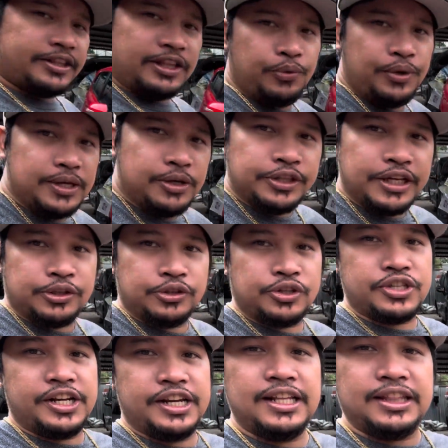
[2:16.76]
tay wigo din
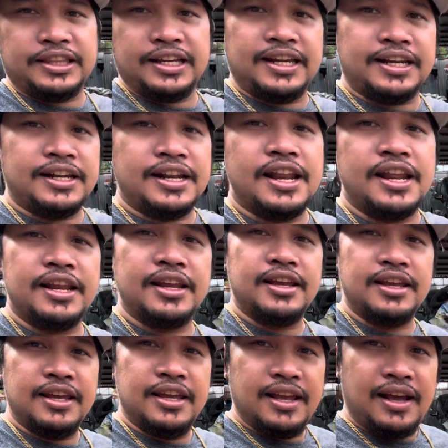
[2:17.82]
2018
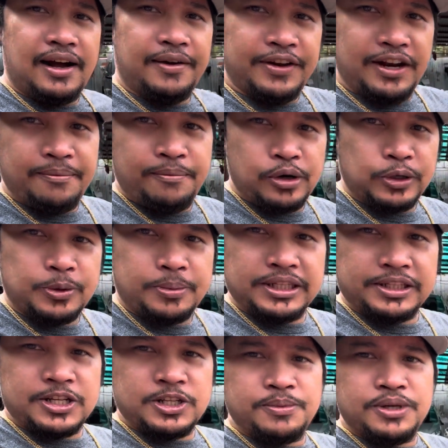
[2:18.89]
available automatic
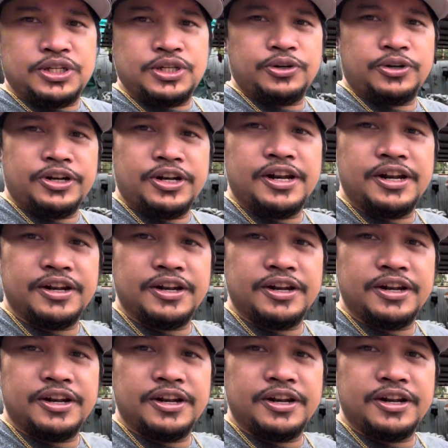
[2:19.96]
transmission